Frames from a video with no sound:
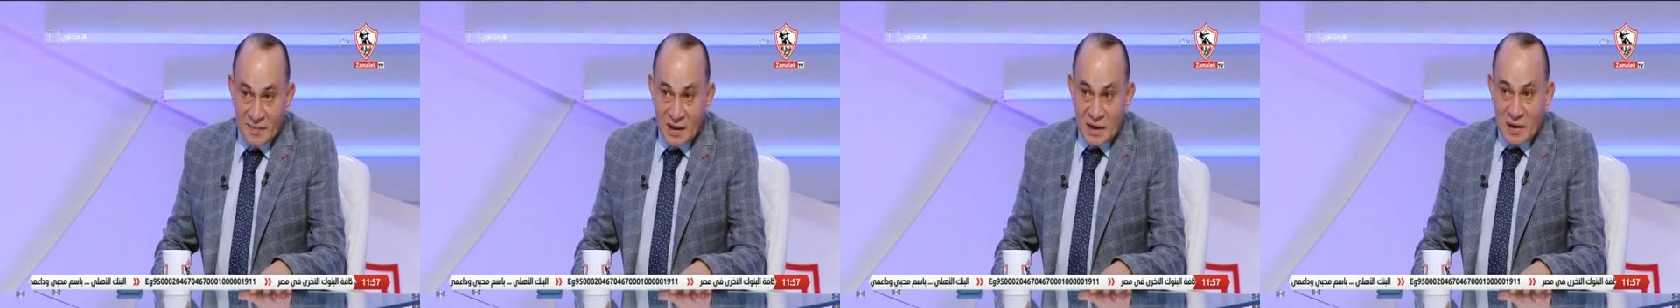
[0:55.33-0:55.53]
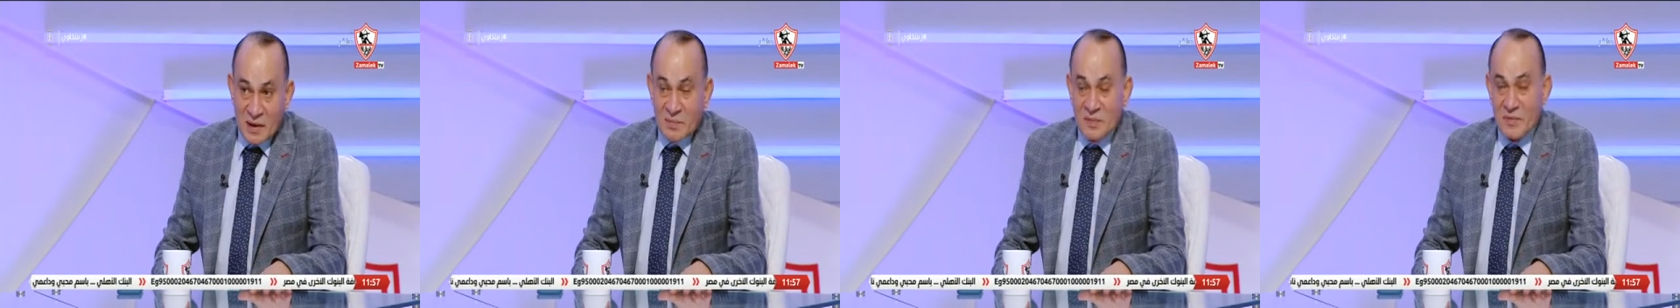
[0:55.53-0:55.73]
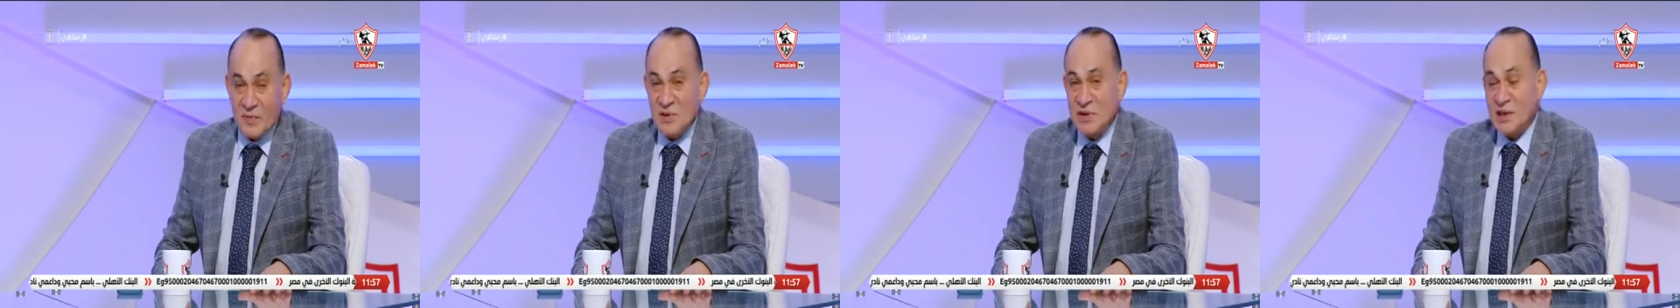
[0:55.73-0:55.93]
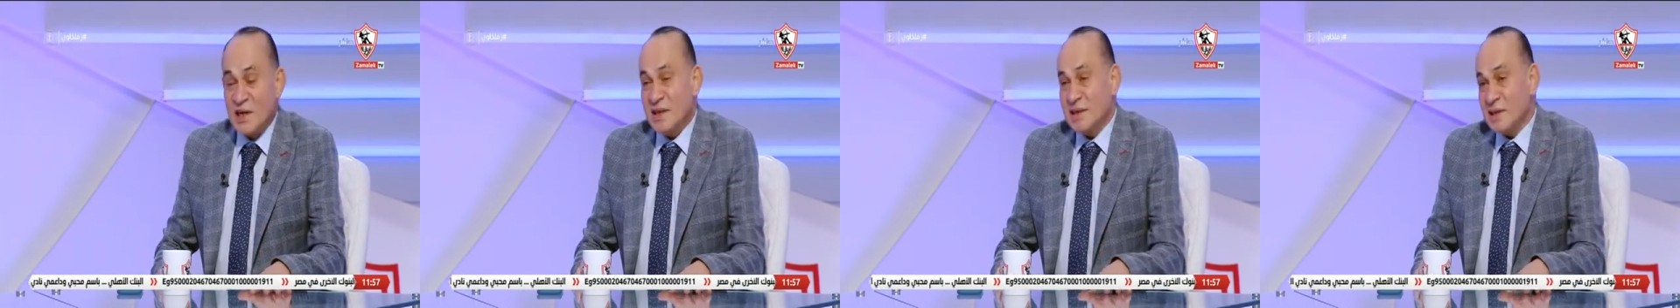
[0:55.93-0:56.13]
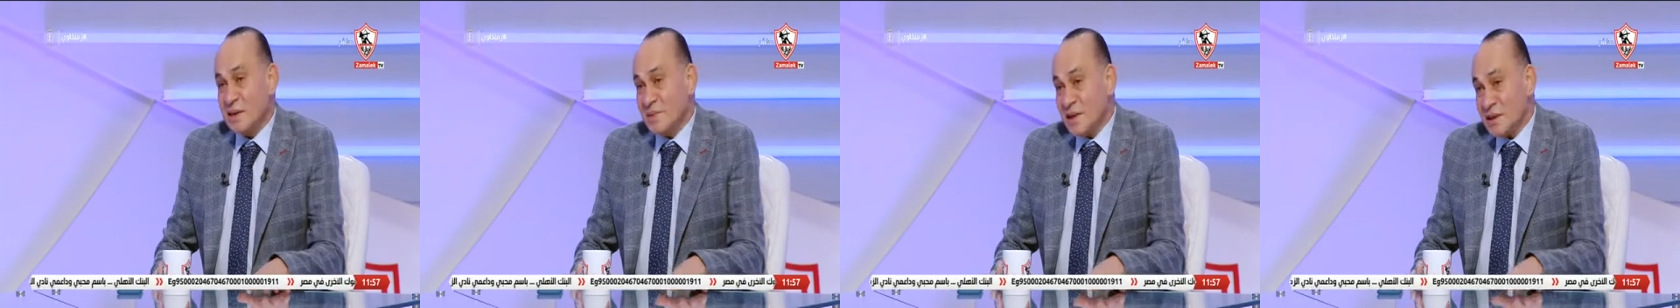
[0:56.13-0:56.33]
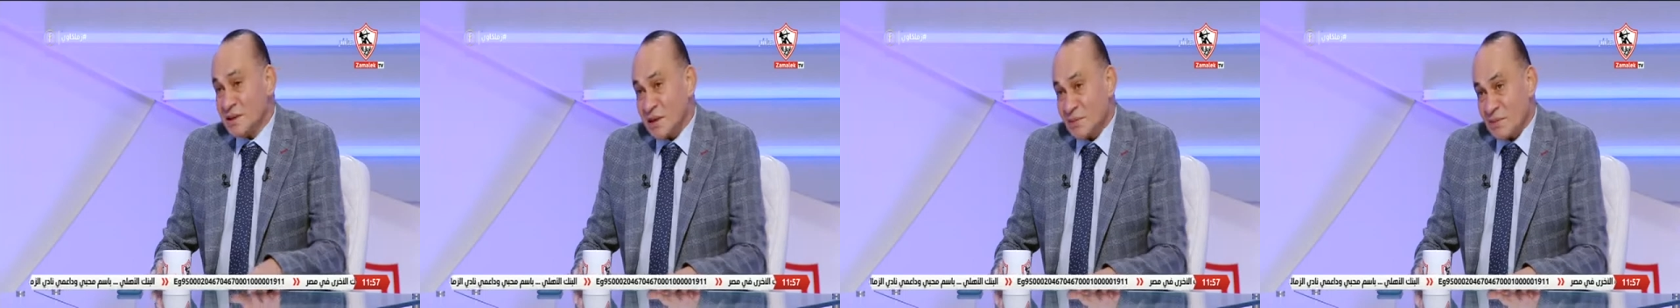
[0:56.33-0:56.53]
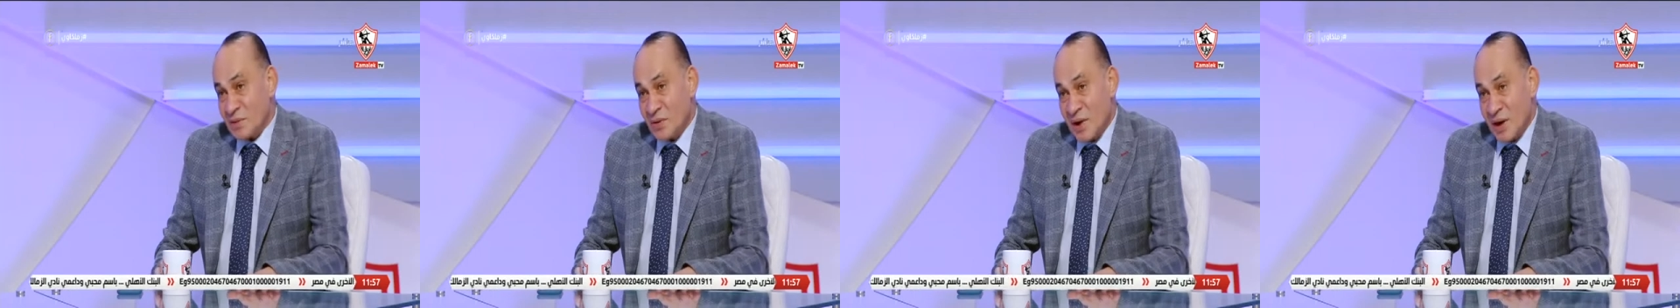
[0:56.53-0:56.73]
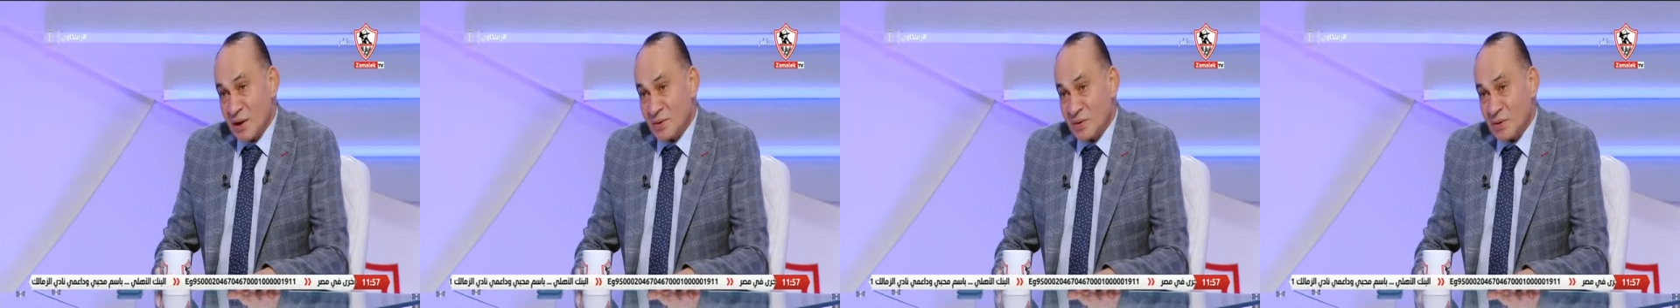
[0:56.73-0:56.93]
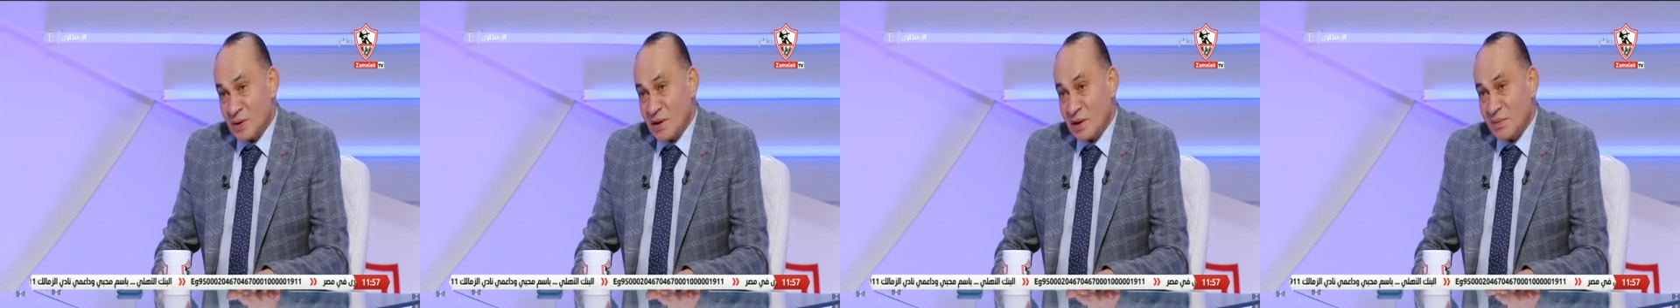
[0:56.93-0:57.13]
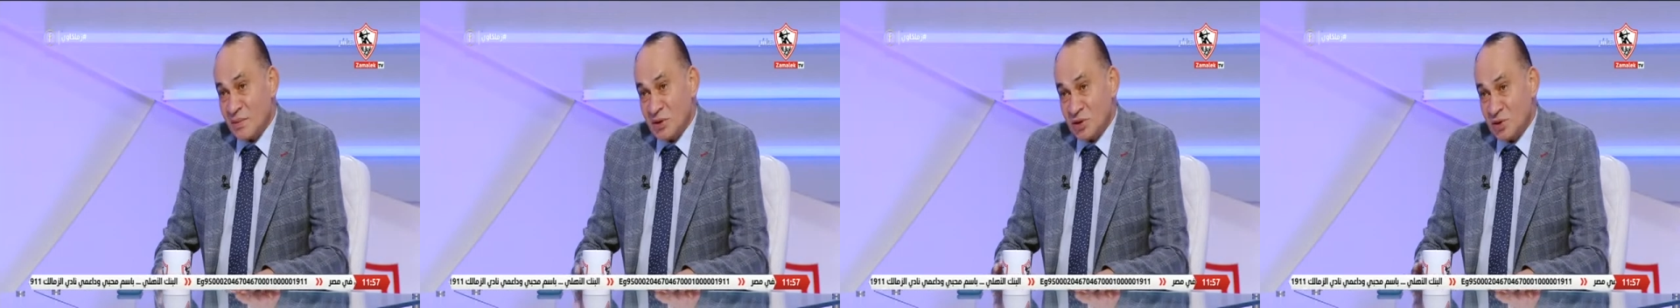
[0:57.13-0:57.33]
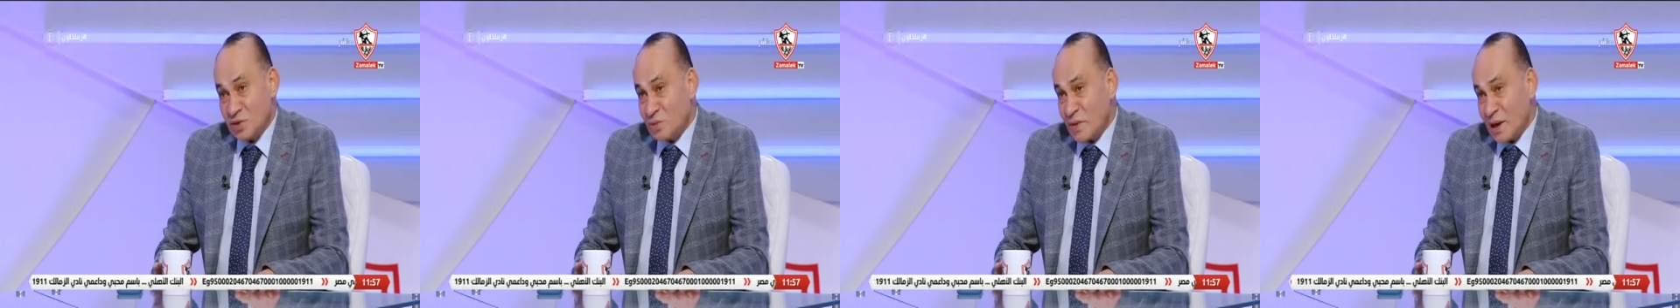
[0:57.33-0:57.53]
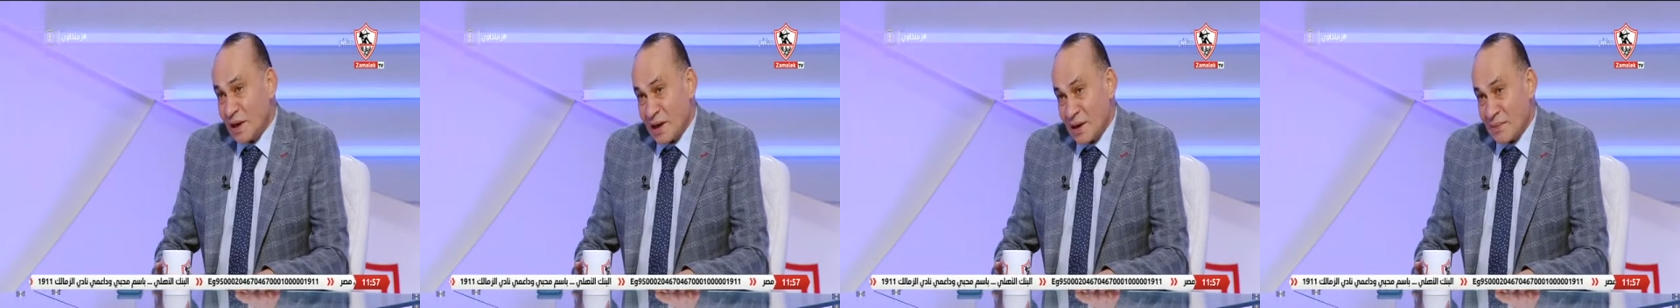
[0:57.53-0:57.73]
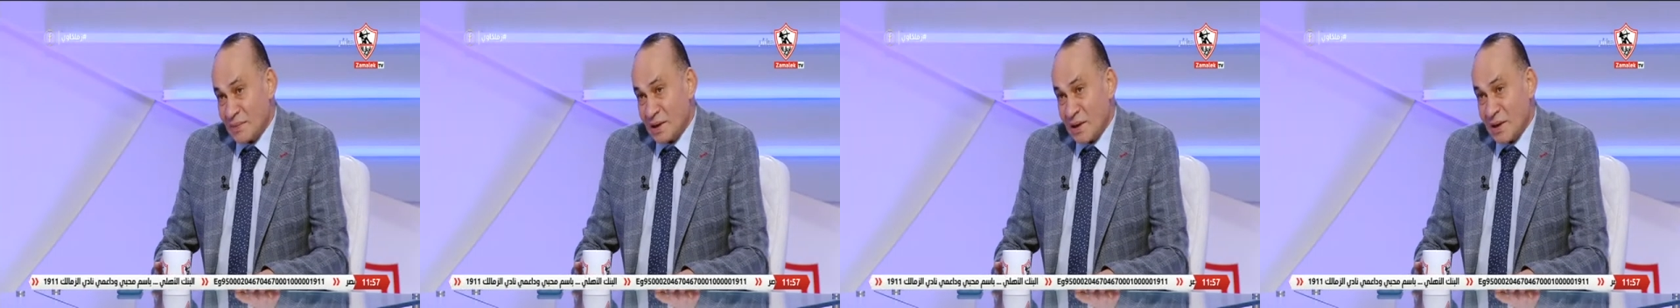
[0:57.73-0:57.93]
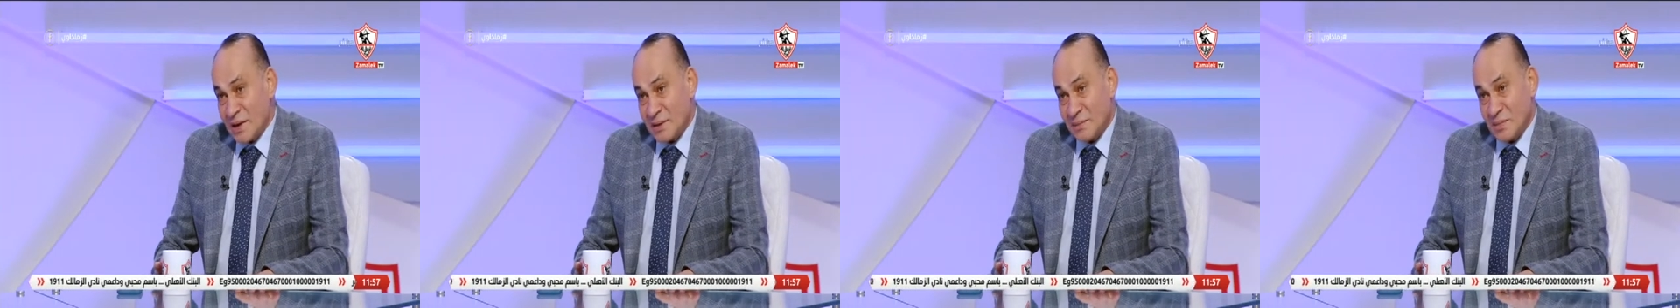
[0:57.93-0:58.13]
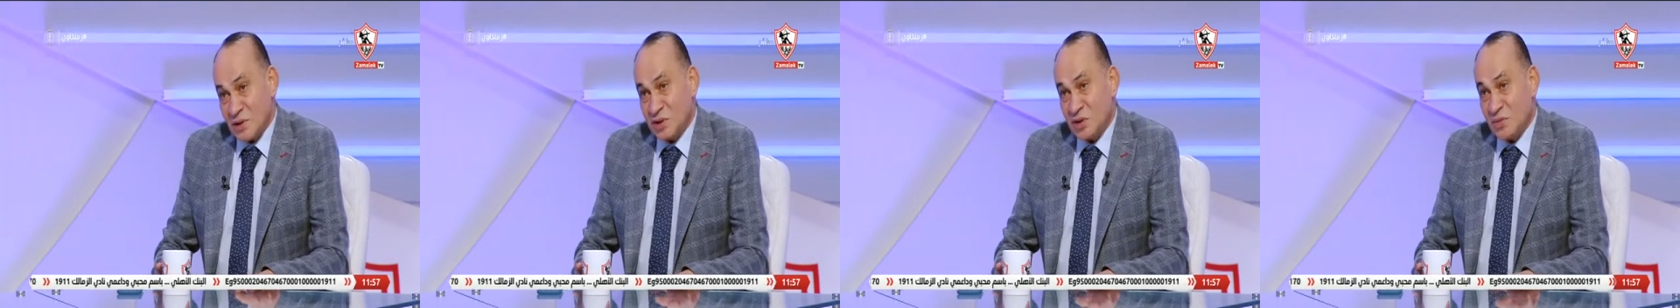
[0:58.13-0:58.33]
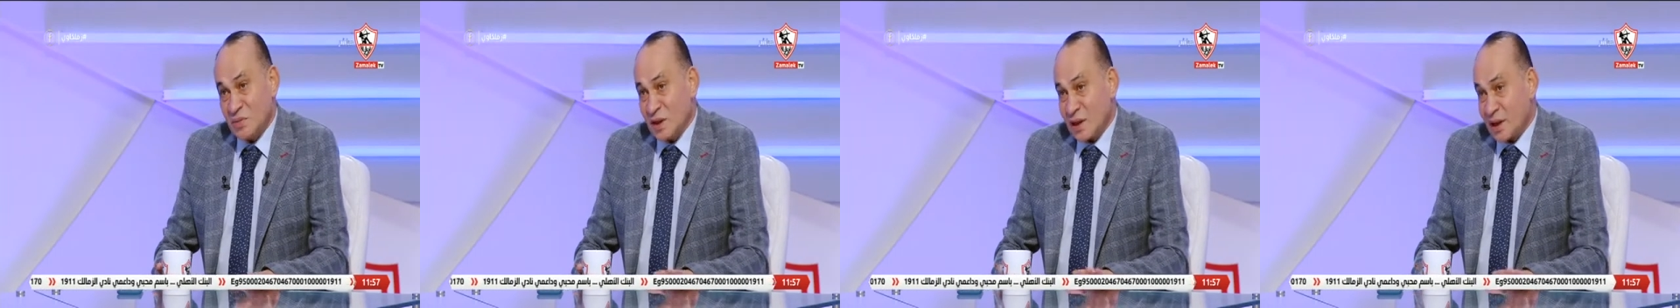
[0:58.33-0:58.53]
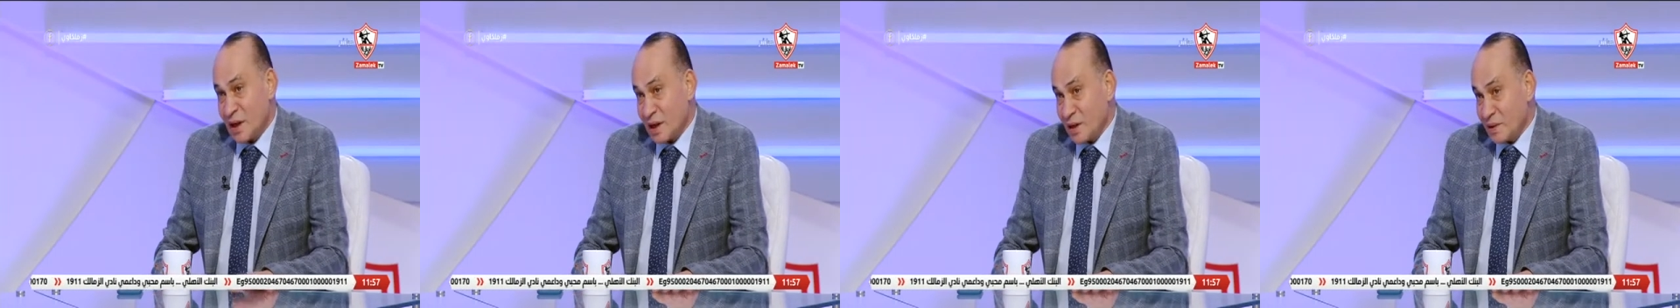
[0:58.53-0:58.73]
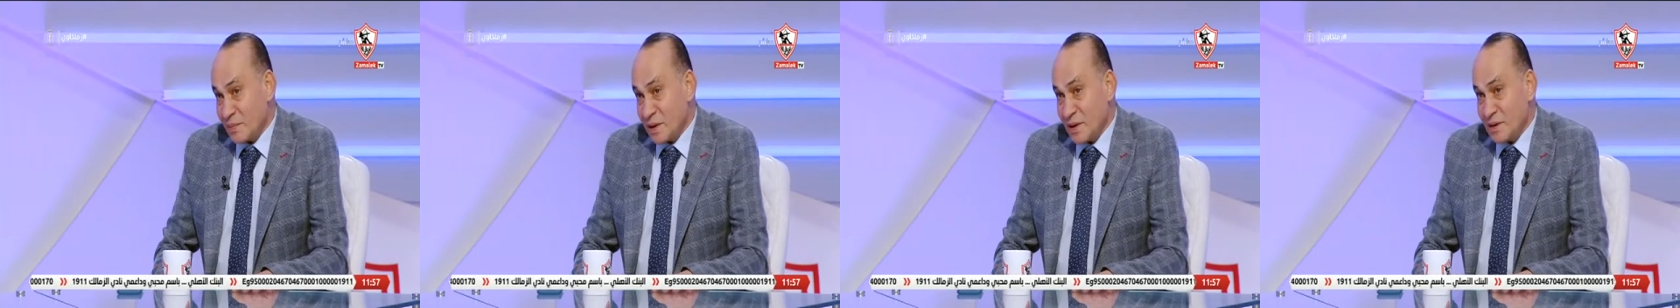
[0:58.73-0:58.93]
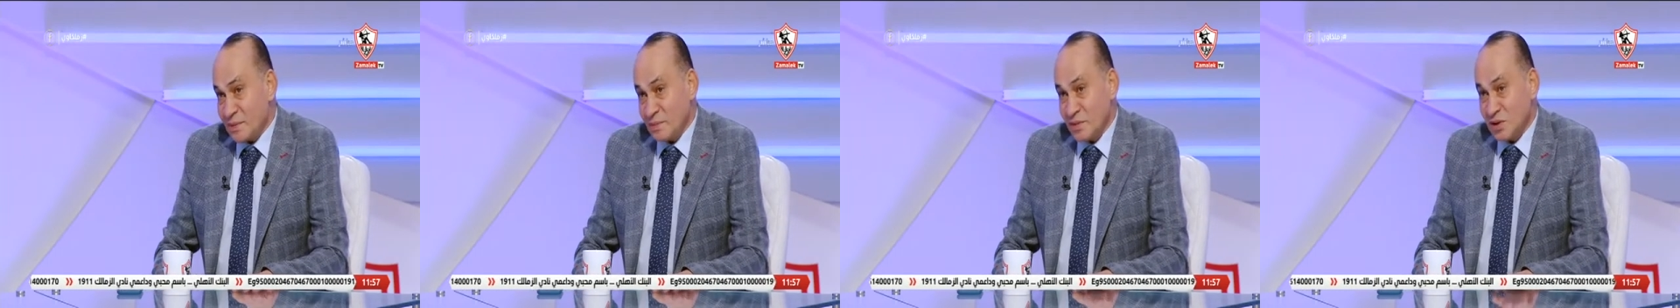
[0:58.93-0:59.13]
صحيح مفيش حد بيكسب لوحده هي منظومه كامله منظومه لعيبه